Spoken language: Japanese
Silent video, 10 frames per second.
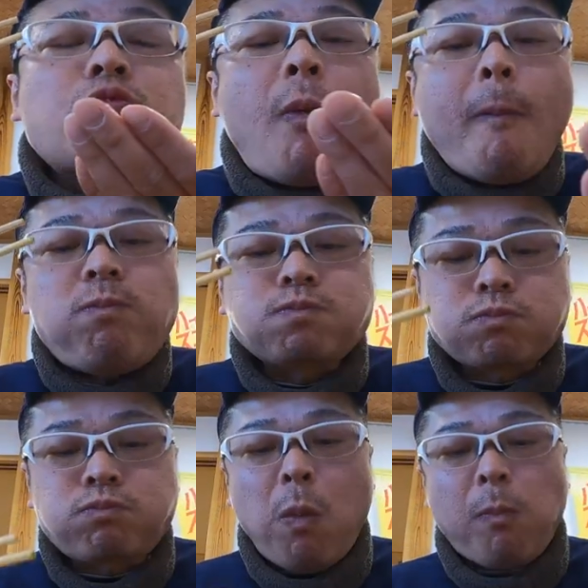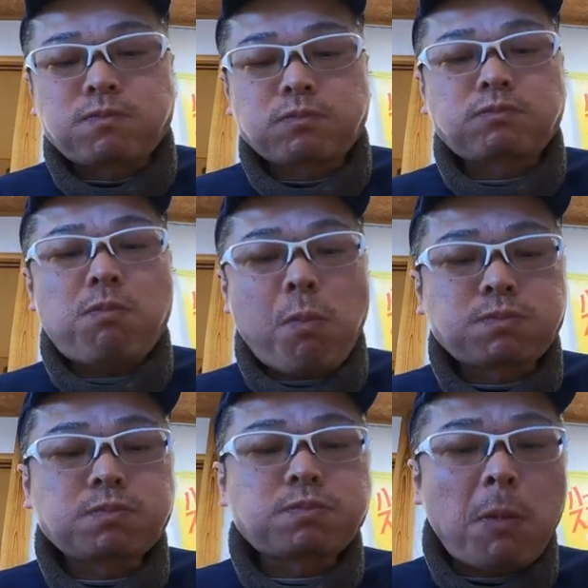子をお寿司でいた
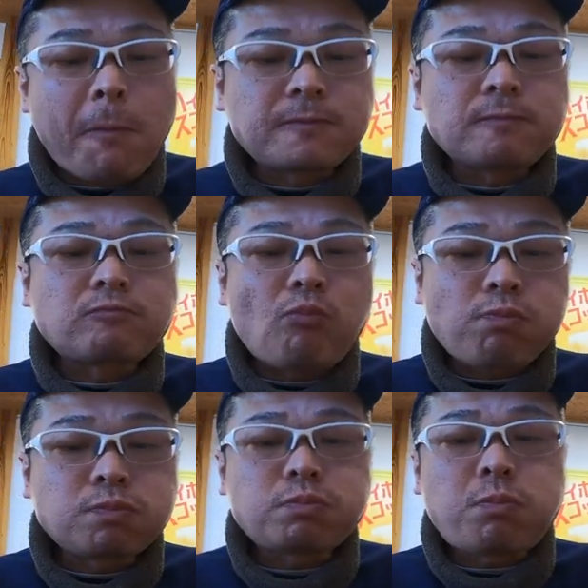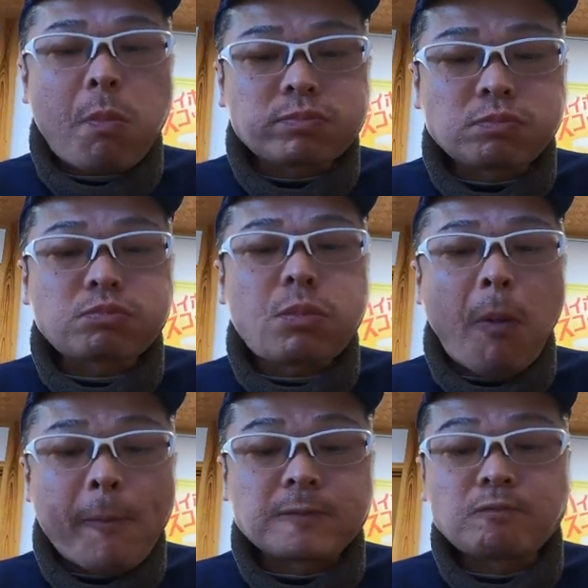だきます。すると
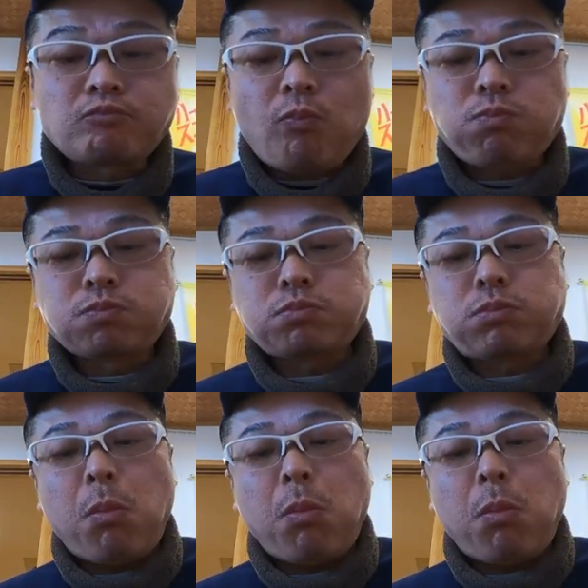これもう正